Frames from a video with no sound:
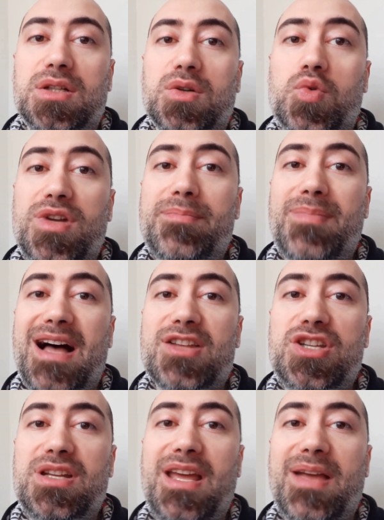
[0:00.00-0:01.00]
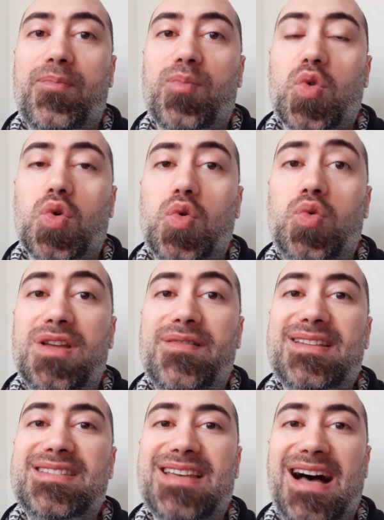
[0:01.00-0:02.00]
un'immagine
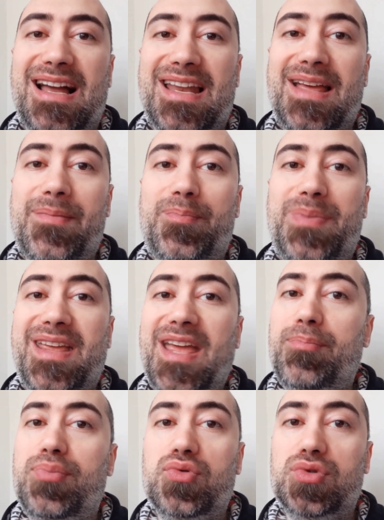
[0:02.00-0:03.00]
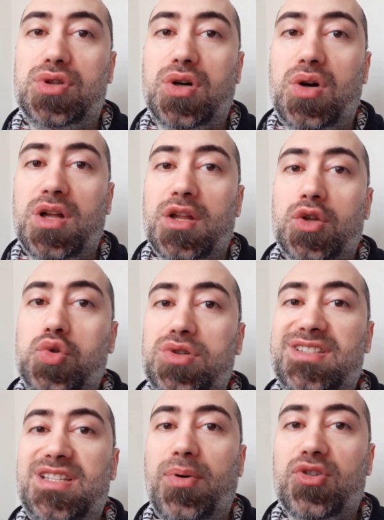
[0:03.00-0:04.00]
universale perché appunto
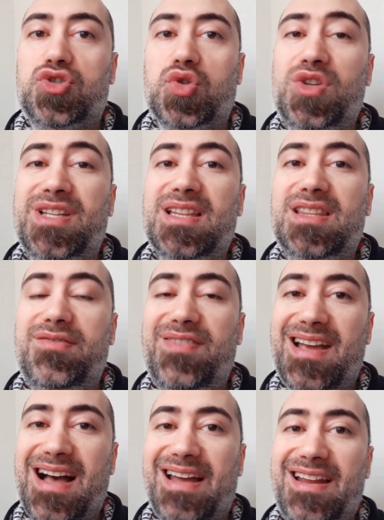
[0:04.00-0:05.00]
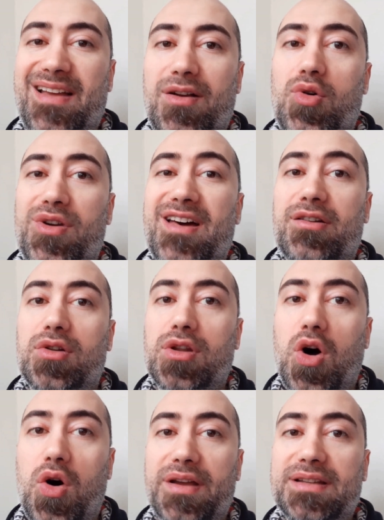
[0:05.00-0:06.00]
tutti si possono identificare con Errol
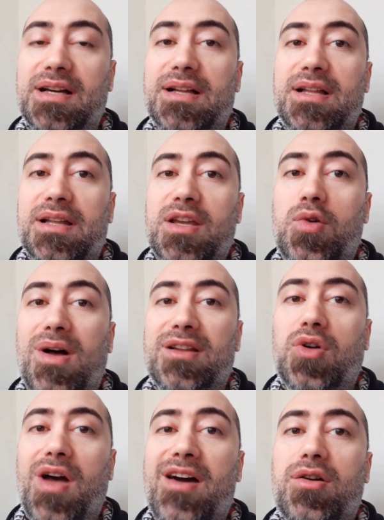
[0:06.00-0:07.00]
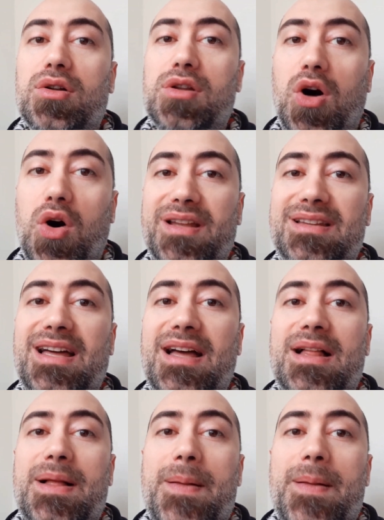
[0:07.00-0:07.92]
Lloyd, in quanto Errol Lloyd